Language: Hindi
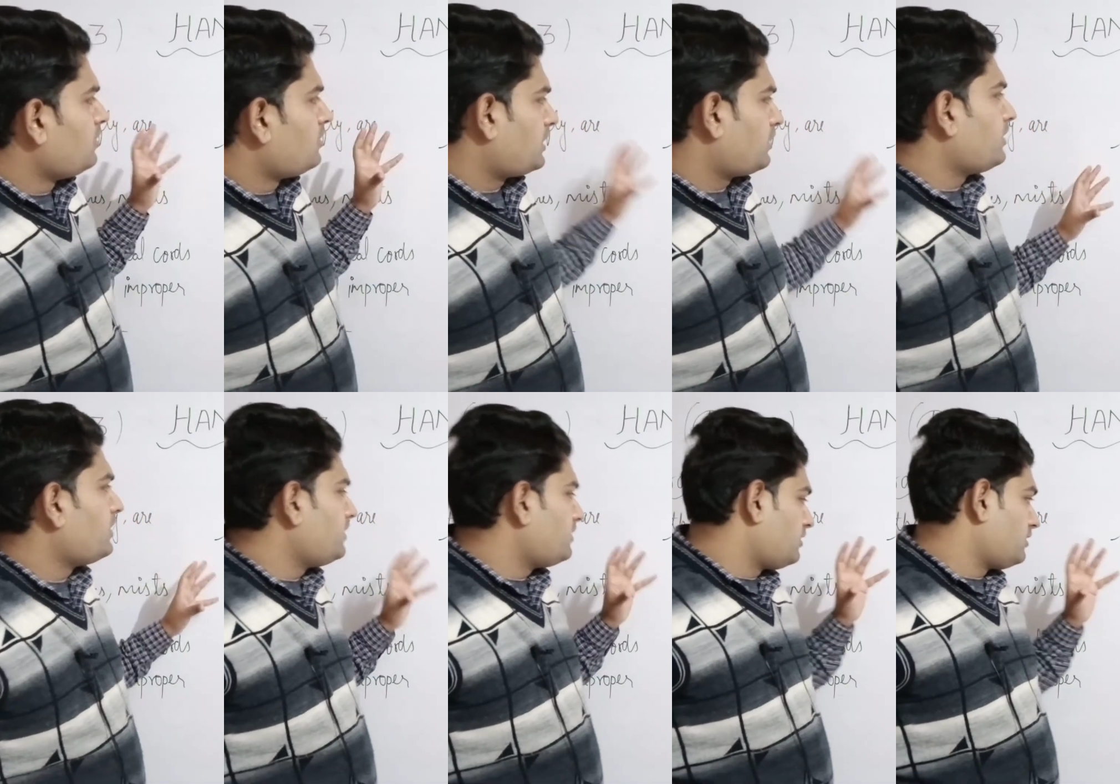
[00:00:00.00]

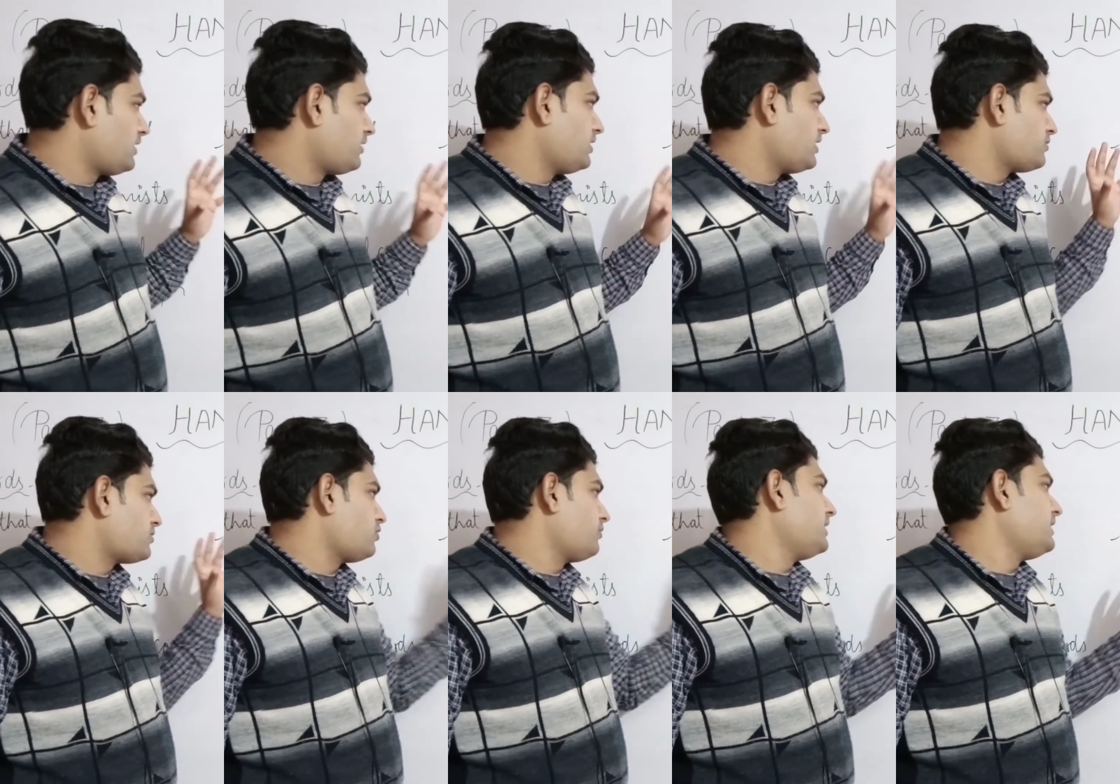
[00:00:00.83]
रेगुलरली रेगुलर uh,
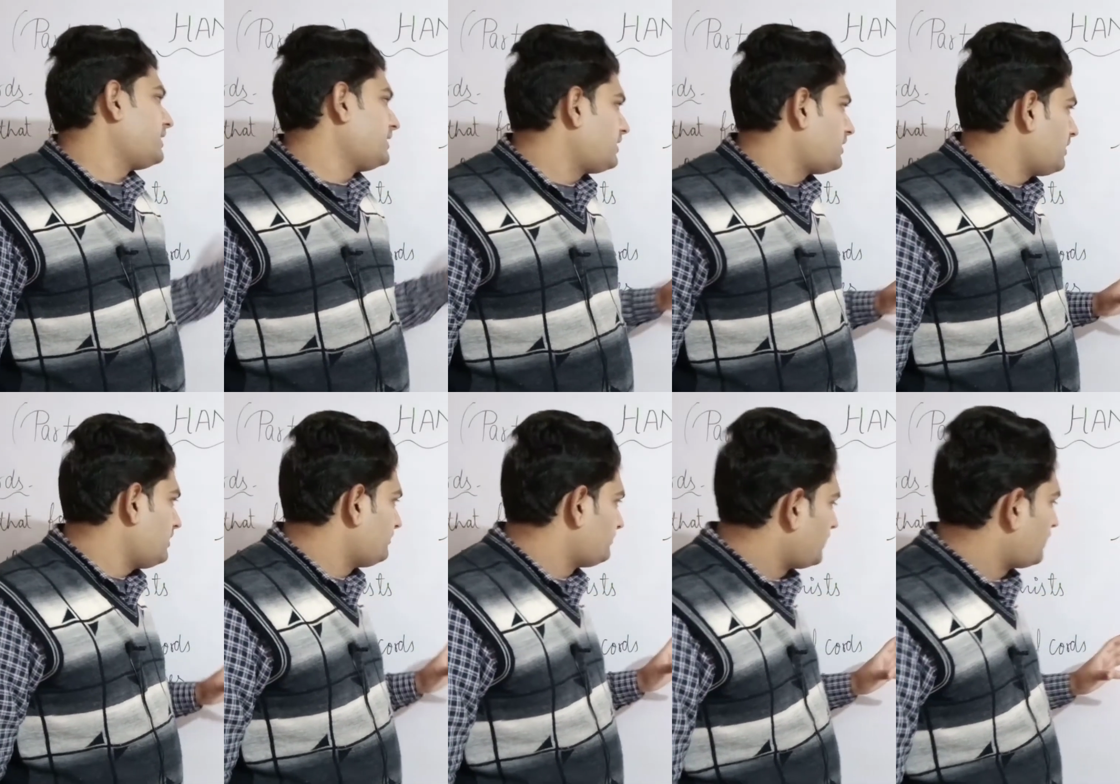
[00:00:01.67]
उसको मेंटेन करें
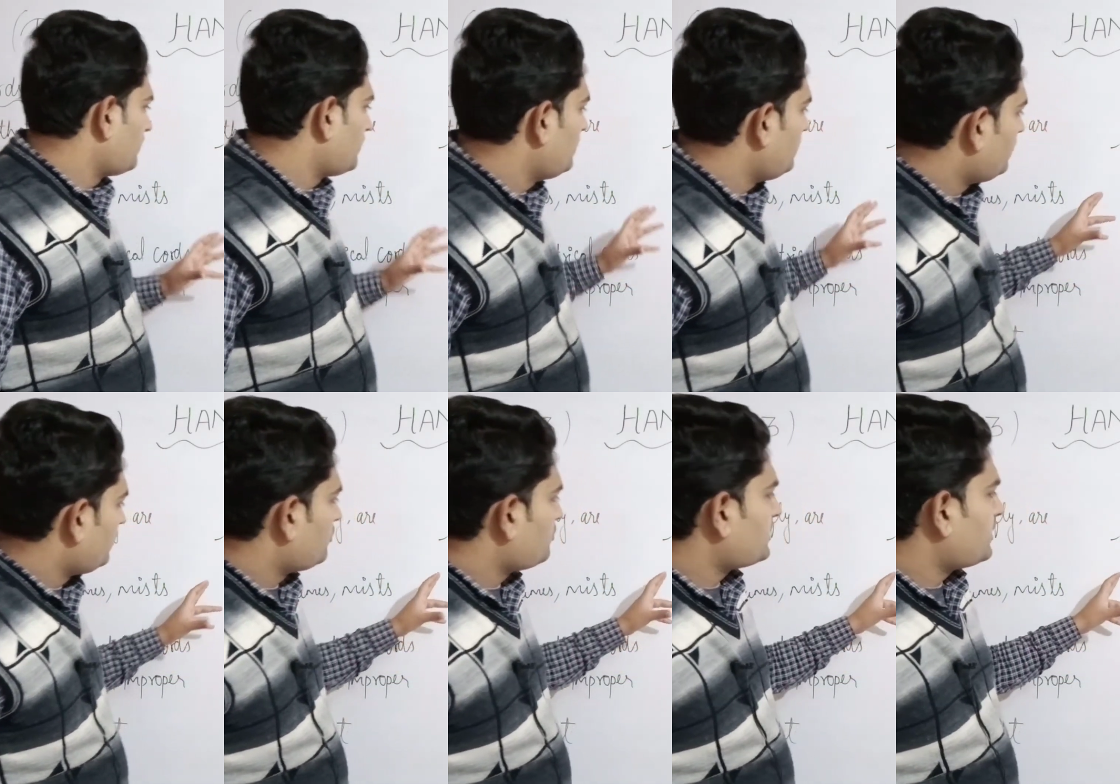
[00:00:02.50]
रेगुलरली
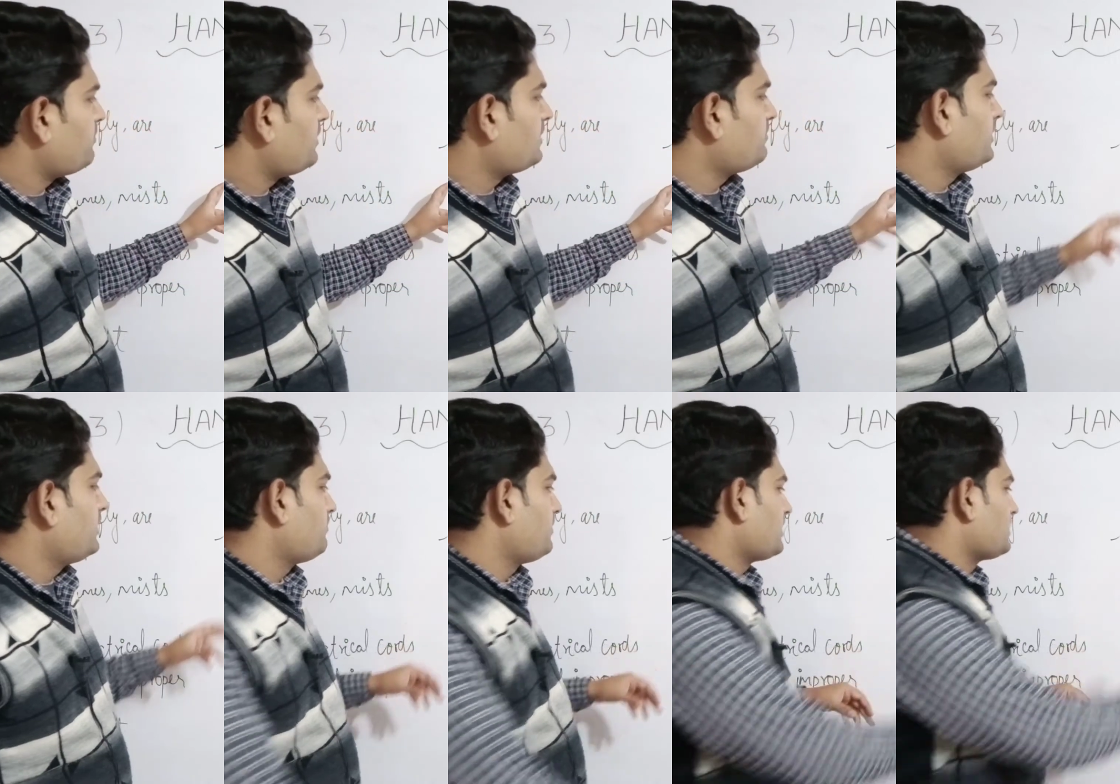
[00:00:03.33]
और उसके बाद में
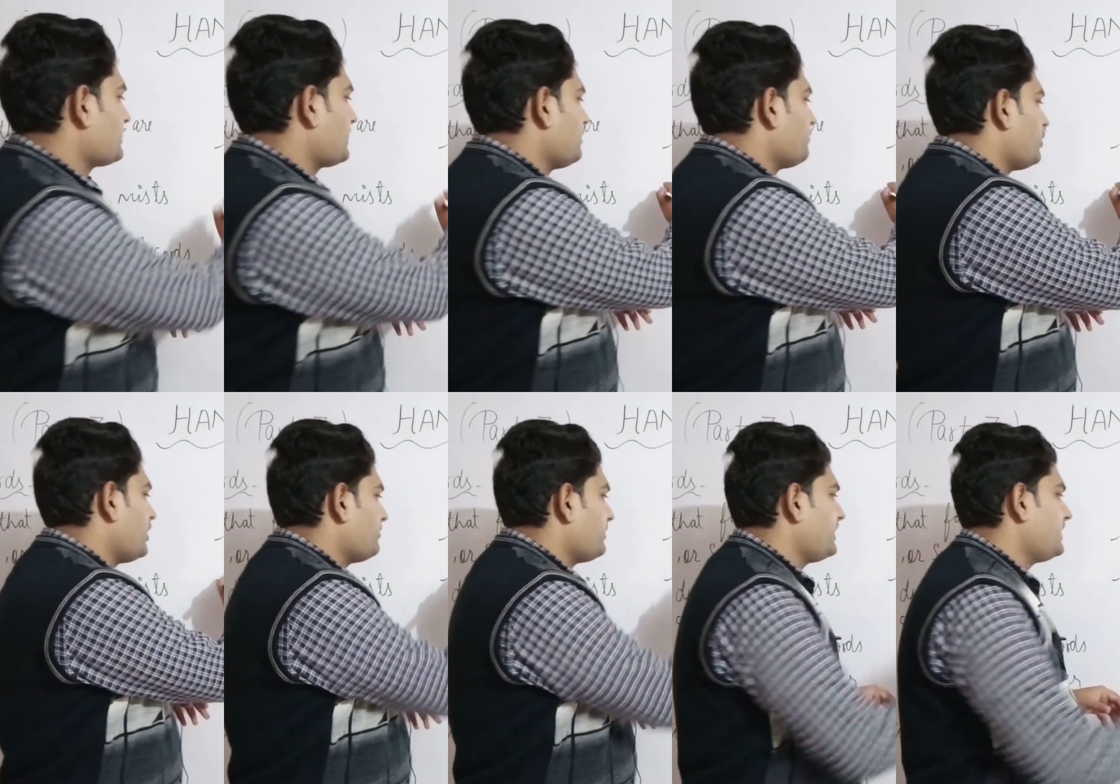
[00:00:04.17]
हमारा सेकंड पॉइंट
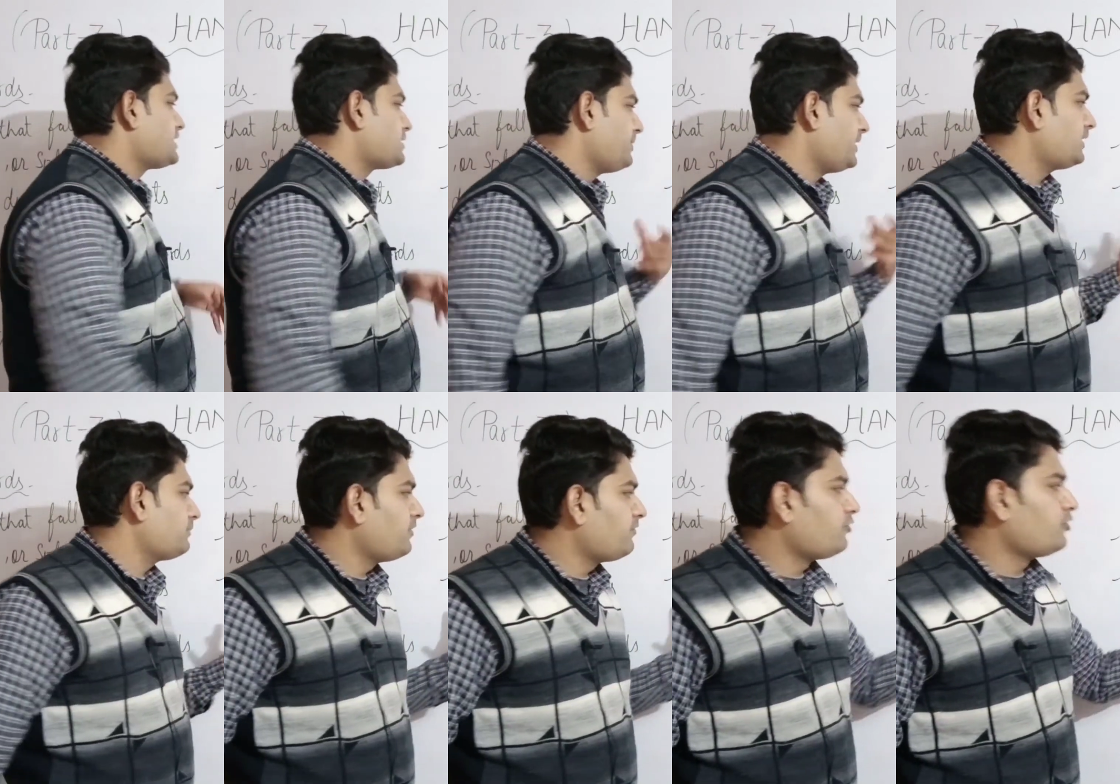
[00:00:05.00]
में है इंस्पेक्ट
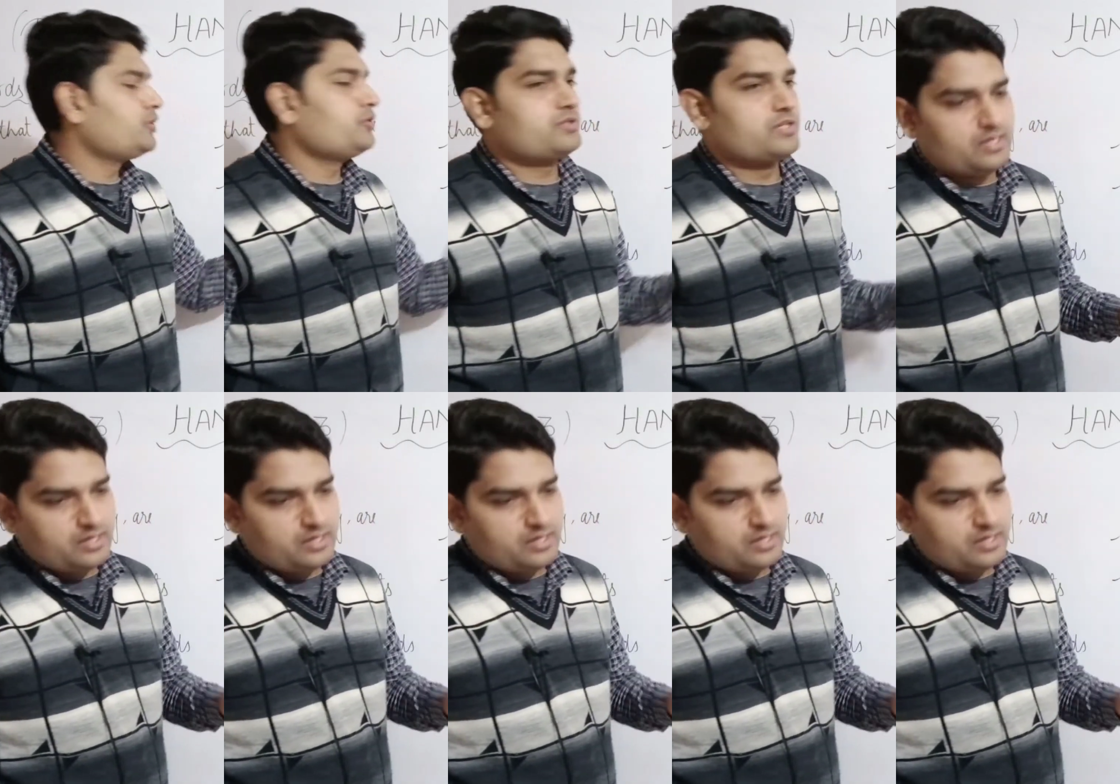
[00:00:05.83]
बिफोर यूज़